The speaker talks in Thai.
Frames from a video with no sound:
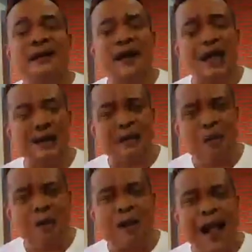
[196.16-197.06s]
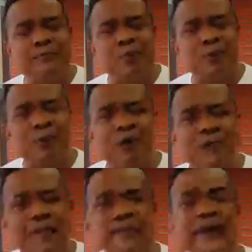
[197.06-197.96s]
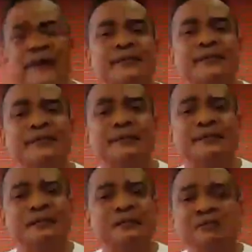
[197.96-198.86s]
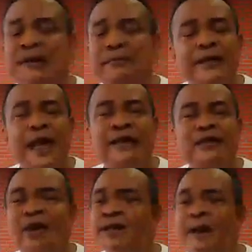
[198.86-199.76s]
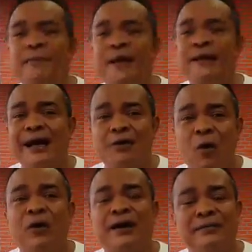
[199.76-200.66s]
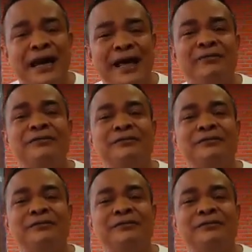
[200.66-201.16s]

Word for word: ไอ้ระบอบการปกครองแบบเนี้ยมันพินาศย่อยยับกันทั้งโลกกันมาแล้ว